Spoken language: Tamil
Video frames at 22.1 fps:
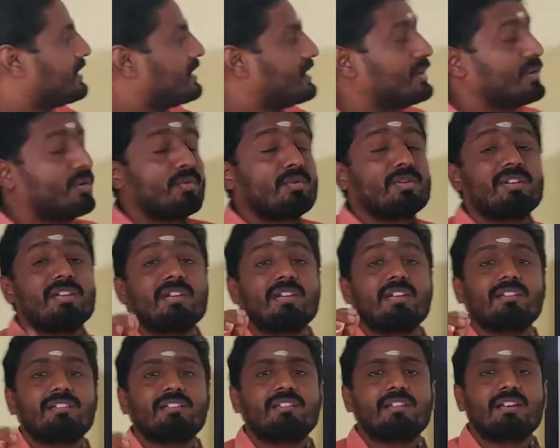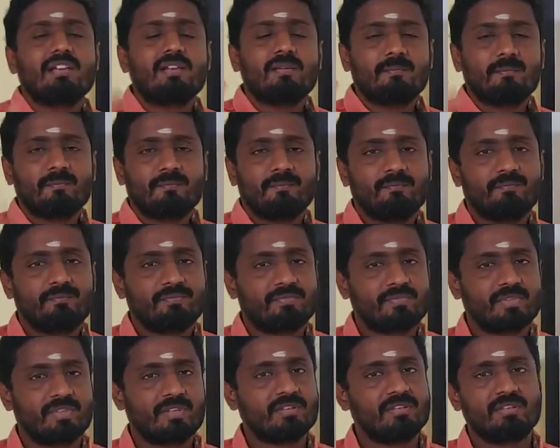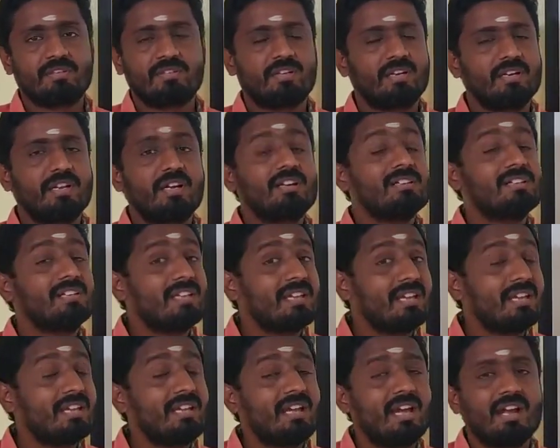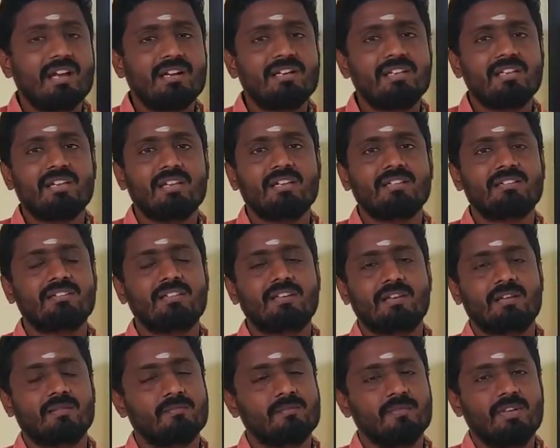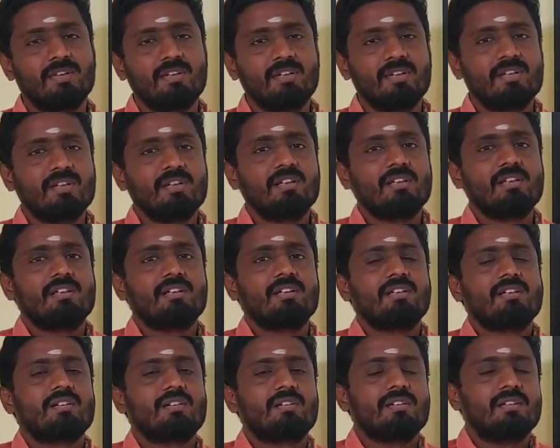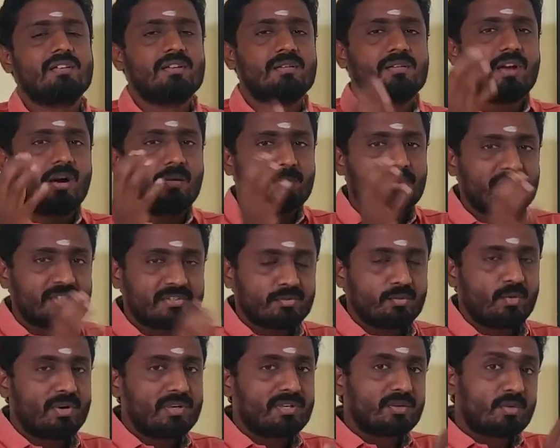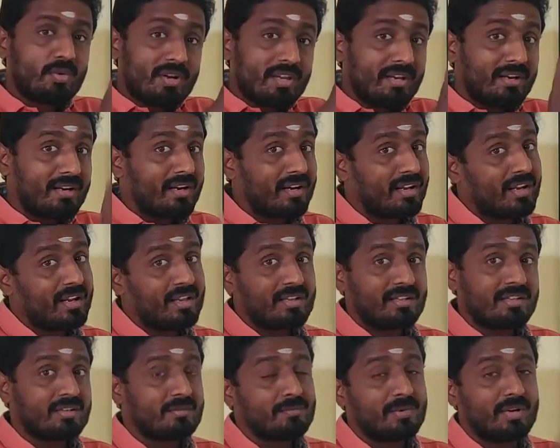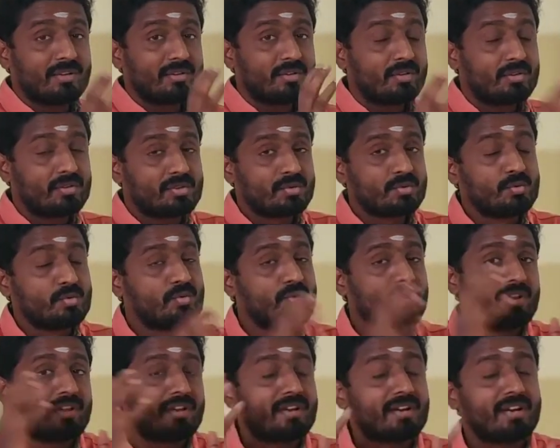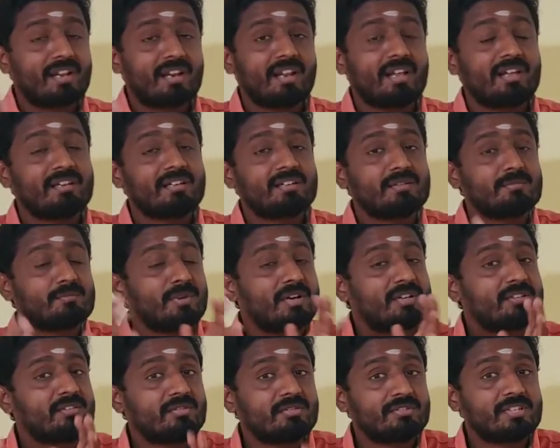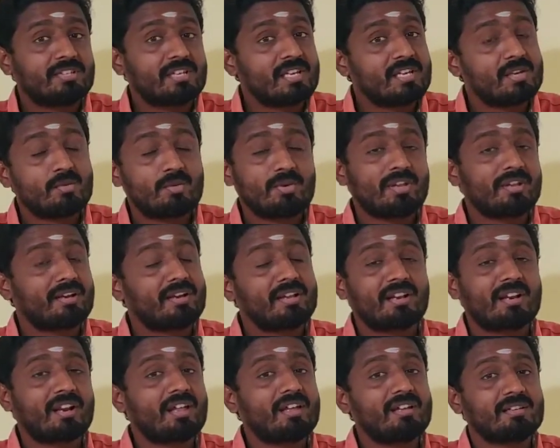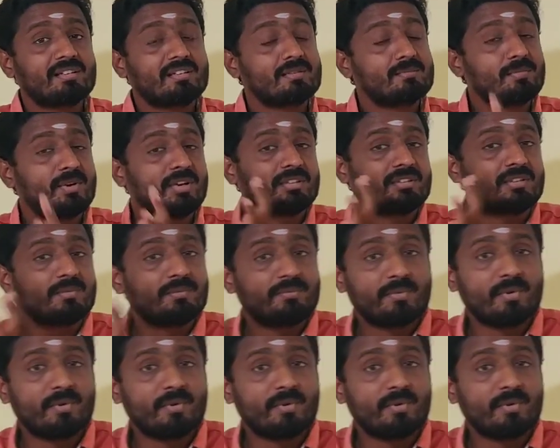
இன்னொன்று ஏ த்ரீ ரைட்டா ஏ அண்ட் ஏ த்ரீ காம்ப்ளெக்ஸ் ஒன்குள்ளே என்னென்னலாம் இருக்குதுன்னு பார்த்தோம் டூக்குள்ளே என்னென்னலாம் இருக்குதுன்னு பார்த்தோம் த்ரீக்குள்ளே என்னென்னலாம் இருக்குதுன்னு பார்த்தோம்